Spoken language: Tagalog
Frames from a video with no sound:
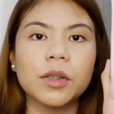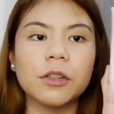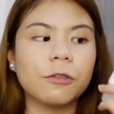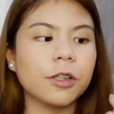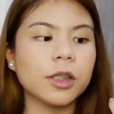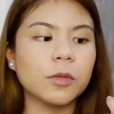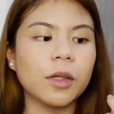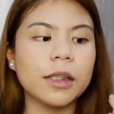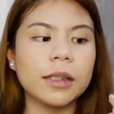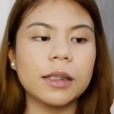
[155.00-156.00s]
So, the first
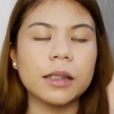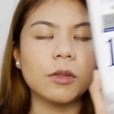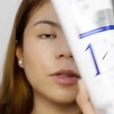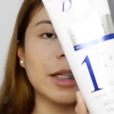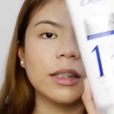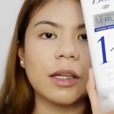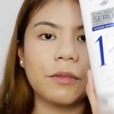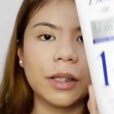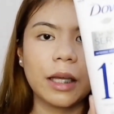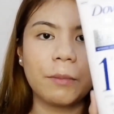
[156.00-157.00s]
one is the 170
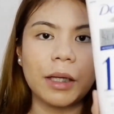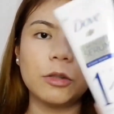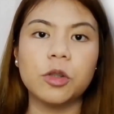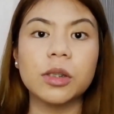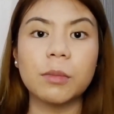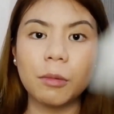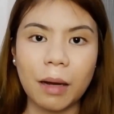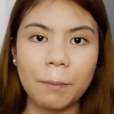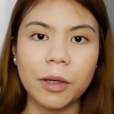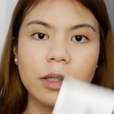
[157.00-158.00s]
ml dun sa
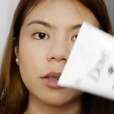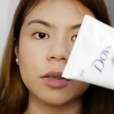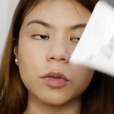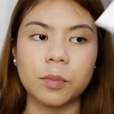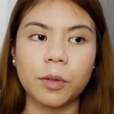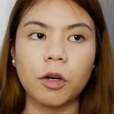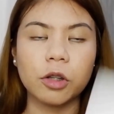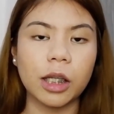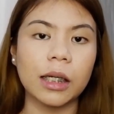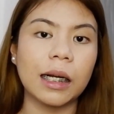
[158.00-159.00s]
baba because super
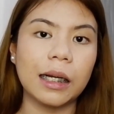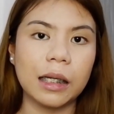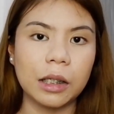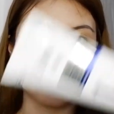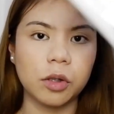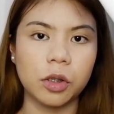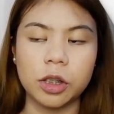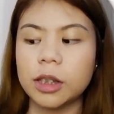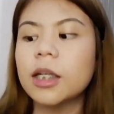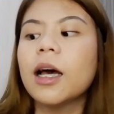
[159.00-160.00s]
only na naliligo
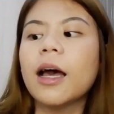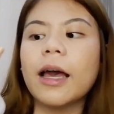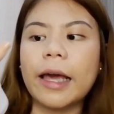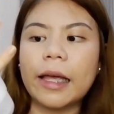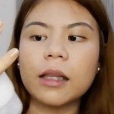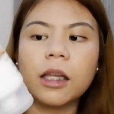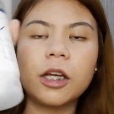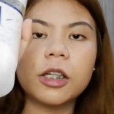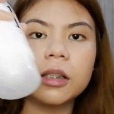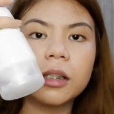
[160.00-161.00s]
dun. And
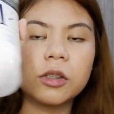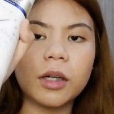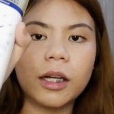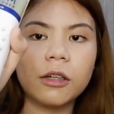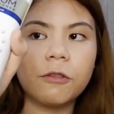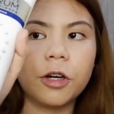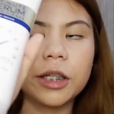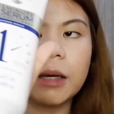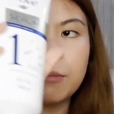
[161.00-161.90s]
here, the 340